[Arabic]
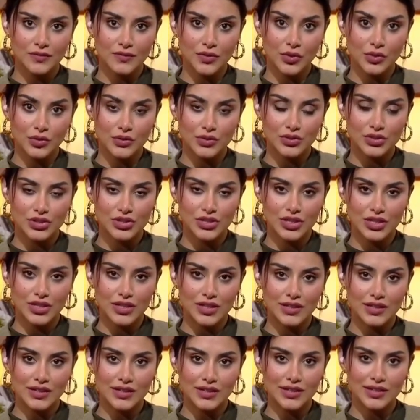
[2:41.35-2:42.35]
فوج
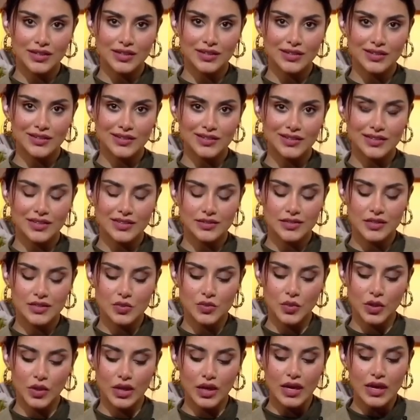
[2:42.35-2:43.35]

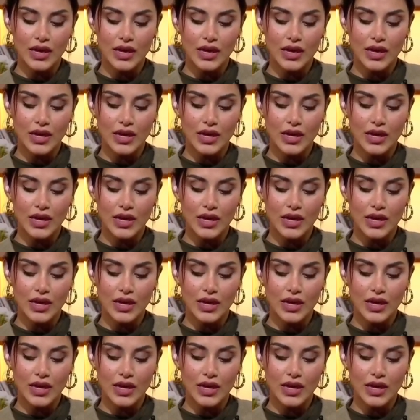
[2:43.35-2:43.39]
للتسويق